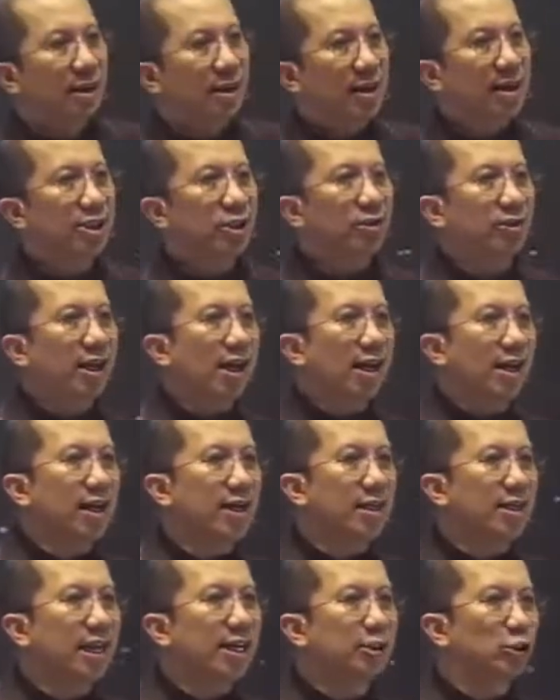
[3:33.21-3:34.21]
Nah, Saudara,
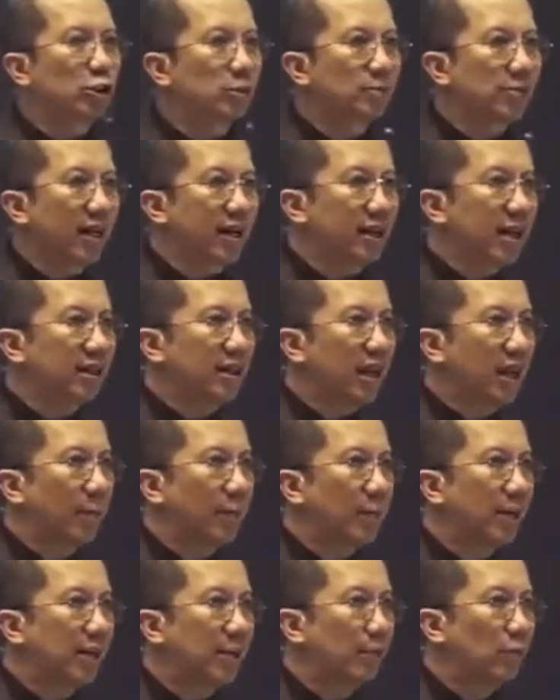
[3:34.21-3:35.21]
Yesus berkata
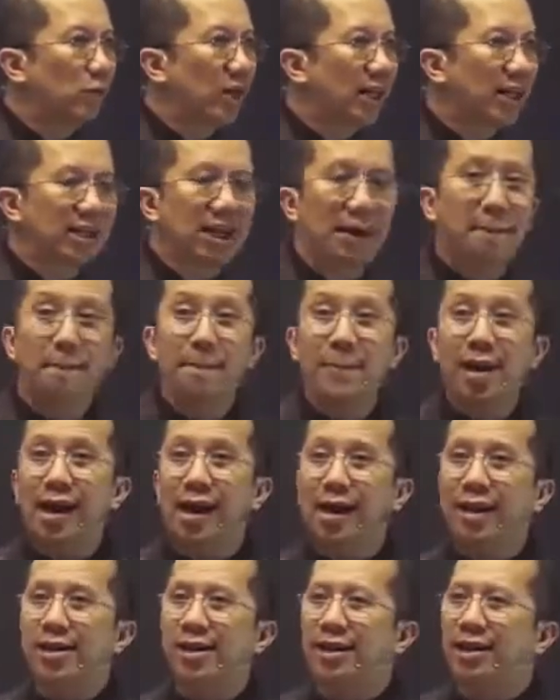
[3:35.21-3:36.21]
kepada muridnya,
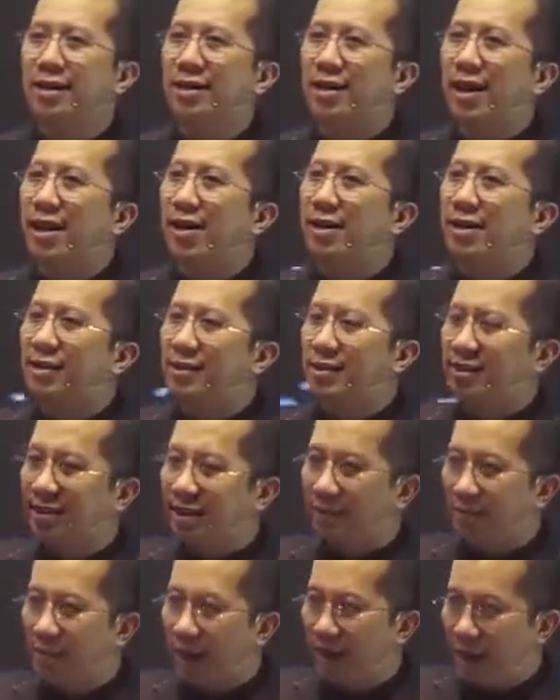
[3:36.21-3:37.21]
"Mari kita ke
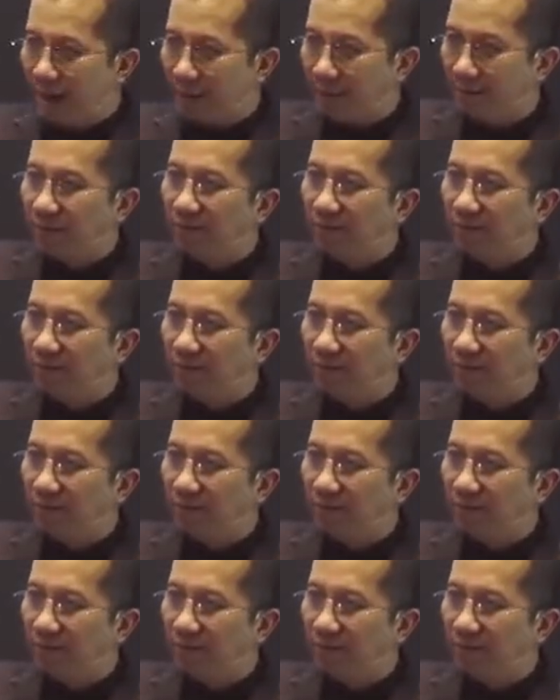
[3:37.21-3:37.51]
seberang."